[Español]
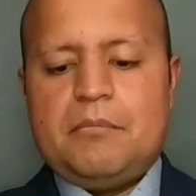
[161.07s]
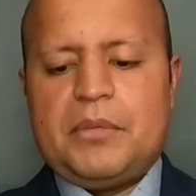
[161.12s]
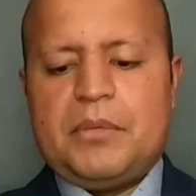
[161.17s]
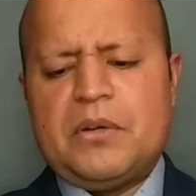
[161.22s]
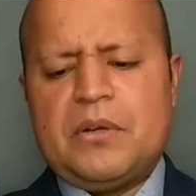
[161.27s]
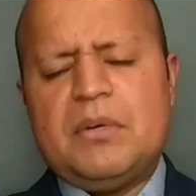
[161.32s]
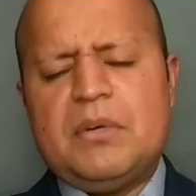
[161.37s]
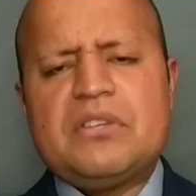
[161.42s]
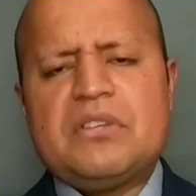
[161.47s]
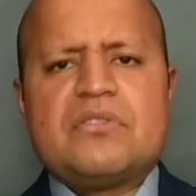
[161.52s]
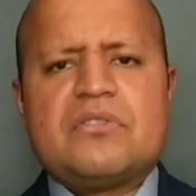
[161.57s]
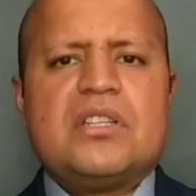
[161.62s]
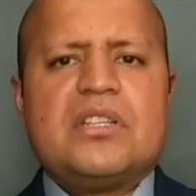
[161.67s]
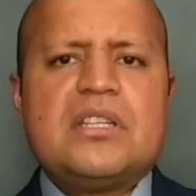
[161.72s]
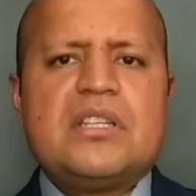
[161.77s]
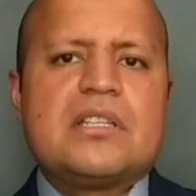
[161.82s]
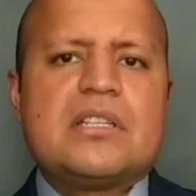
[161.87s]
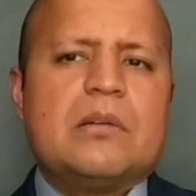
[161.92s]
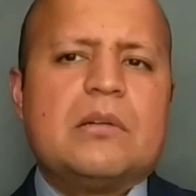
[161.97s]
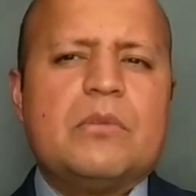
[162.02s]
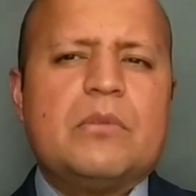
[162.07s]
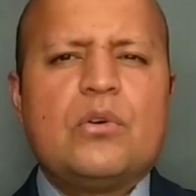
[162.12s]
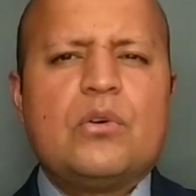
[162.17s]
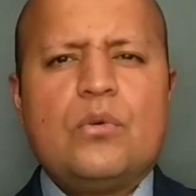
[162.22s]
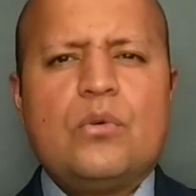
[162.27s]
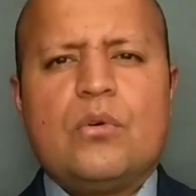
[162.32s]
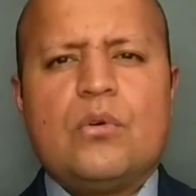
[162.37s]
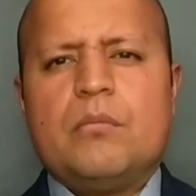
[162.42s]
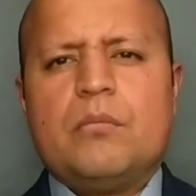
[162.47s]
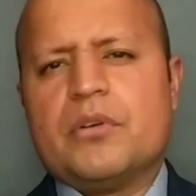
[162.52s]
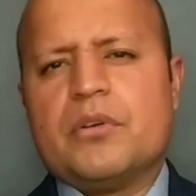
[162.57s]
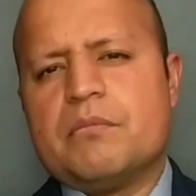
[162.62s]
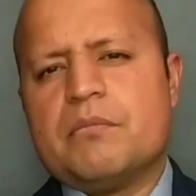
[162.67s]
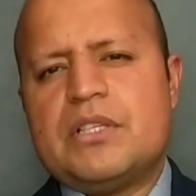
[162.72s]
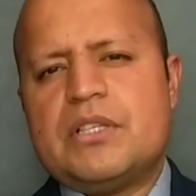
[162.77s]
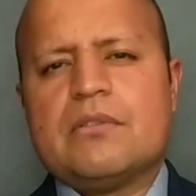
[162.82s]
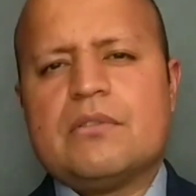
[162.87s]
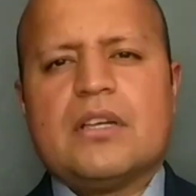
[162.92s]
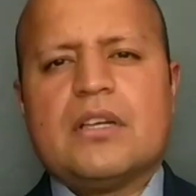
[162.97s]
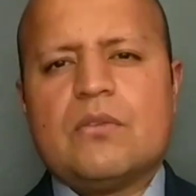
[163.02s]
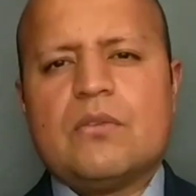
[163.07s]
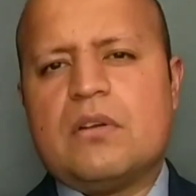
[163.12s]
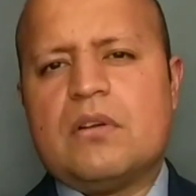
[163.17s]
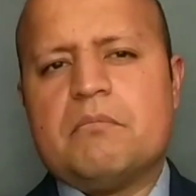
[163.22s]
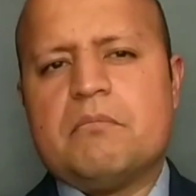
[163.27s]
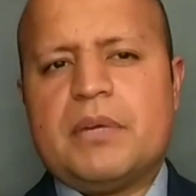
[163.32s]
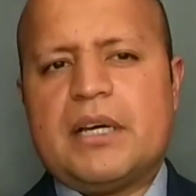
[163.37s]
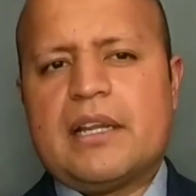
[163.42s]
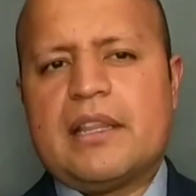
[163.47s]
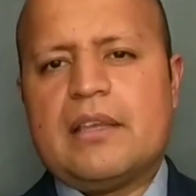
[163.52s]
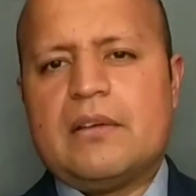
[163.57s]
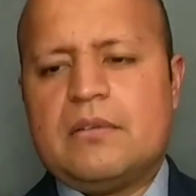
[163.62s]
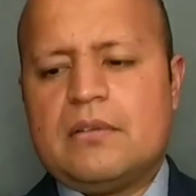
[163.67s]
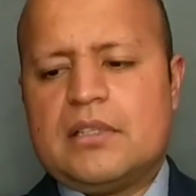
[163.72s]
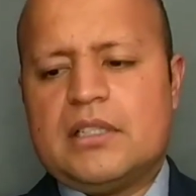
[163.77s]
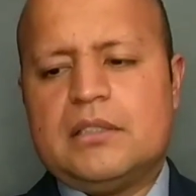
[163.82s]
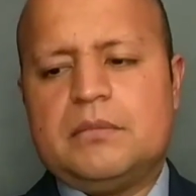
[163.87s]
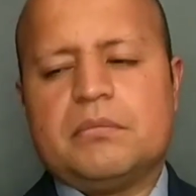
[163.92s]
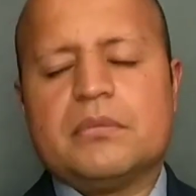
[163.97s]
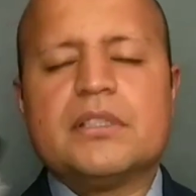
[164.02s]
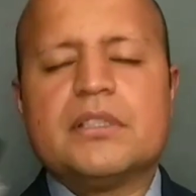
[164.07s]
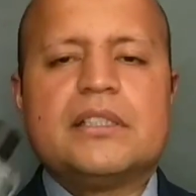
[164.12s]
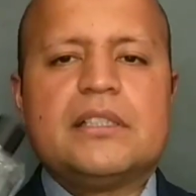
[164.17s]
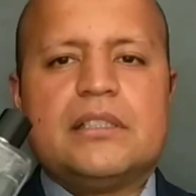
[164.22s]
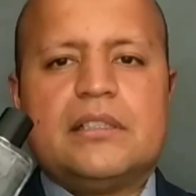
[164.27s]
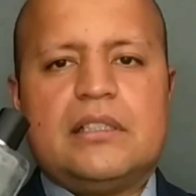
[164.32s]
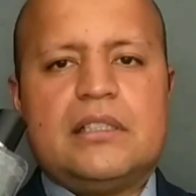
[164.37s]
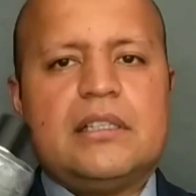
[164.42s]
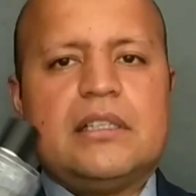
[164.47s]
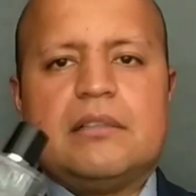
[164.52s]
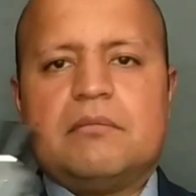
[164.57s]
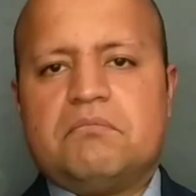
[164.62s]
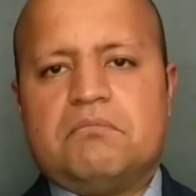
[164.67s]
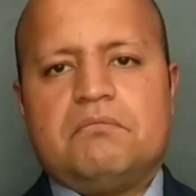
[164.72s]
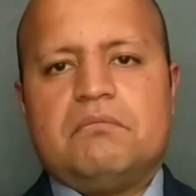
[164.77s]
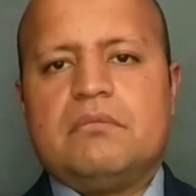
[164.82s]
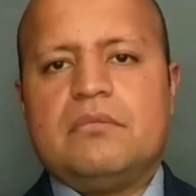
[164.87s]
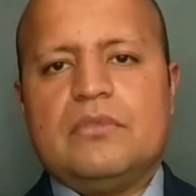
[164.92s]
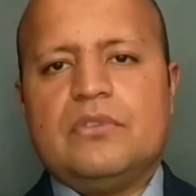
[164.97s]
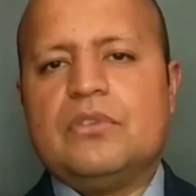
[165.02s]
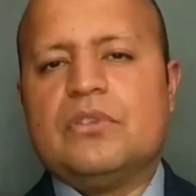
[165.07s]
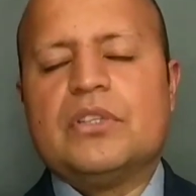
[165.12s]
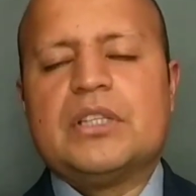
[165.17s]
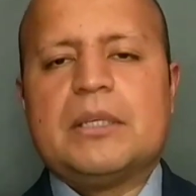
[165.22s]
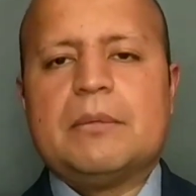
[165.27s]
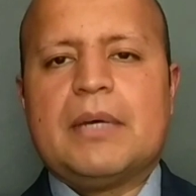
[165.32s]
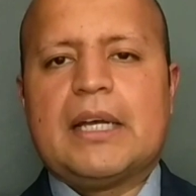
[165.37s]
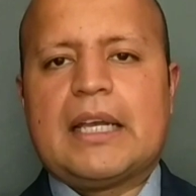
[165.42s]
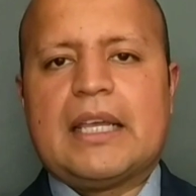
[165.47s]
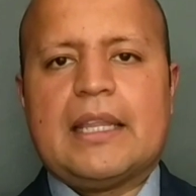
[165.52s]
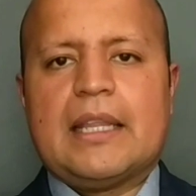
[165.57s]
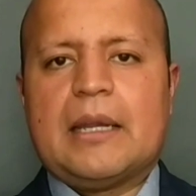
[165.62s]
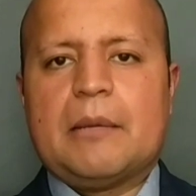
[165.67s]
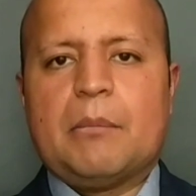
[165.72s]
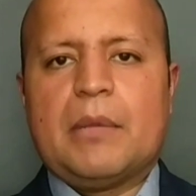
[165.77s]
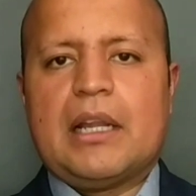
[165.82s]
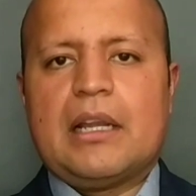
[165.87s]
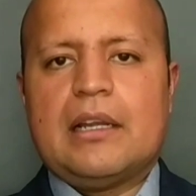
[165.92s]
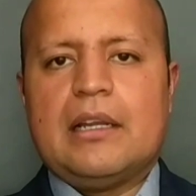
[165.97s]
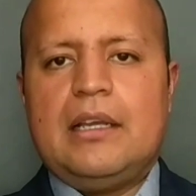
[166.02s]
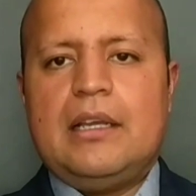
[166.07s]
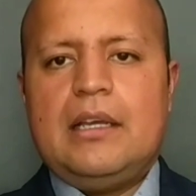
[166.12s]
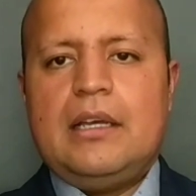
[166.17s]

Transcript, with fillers: pero bueno, si tienes a lo mejor un compromiso que dura un par de horas, pues esta no te va a quedar mal.